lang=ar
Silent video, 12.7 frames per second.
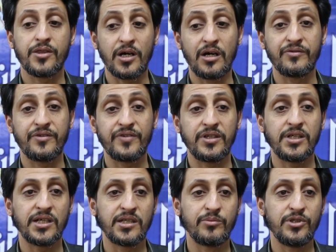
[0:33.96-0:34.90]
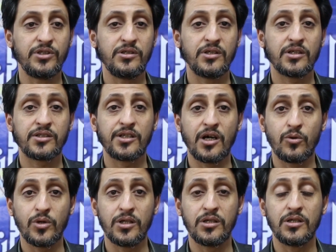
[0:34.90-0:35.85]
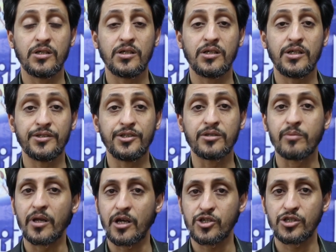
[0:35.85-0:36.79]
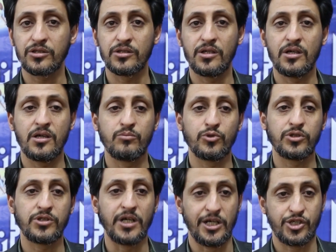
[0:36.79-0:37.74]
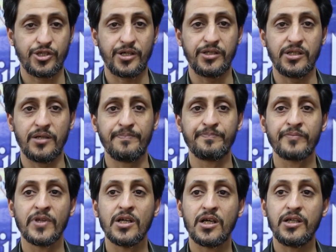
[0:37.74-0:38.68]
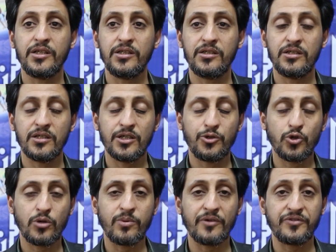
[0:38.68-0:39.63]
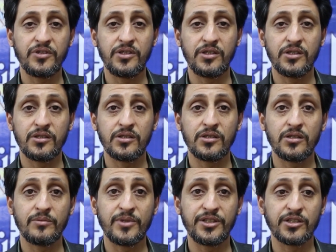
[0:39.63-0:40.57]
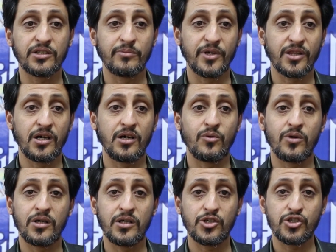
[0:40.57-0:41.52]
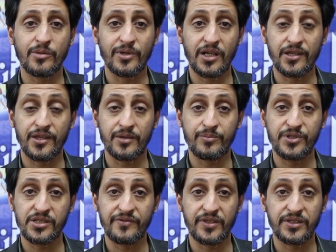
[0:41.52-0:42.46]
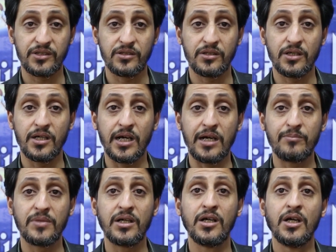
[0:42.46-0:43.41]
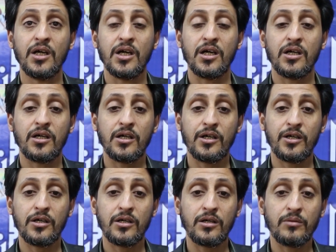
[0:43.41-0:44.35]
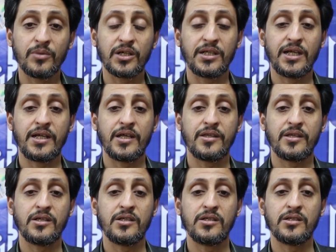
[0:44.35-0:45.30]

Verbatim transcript: ثقافي فني أدبي يتناول عدة مناشط آه، مدة عشر أيام للنخبة في آه، مدينة البيضاء والجبل الأخضر في صفة عامة آه، من خلال هذا